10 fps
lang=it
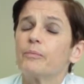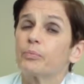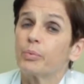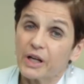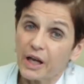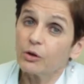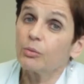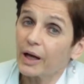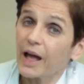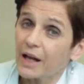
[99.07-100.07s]
perché hanno
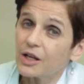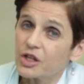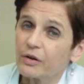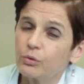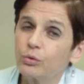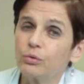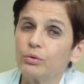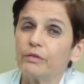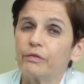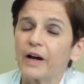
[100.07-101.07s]
magari già avuto
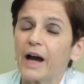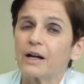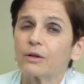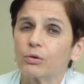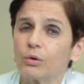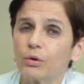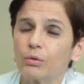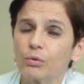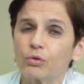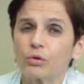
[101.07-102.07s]
un infarto o
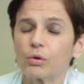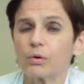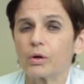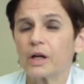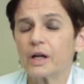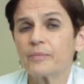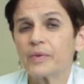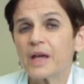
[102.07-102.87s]
uno stroke,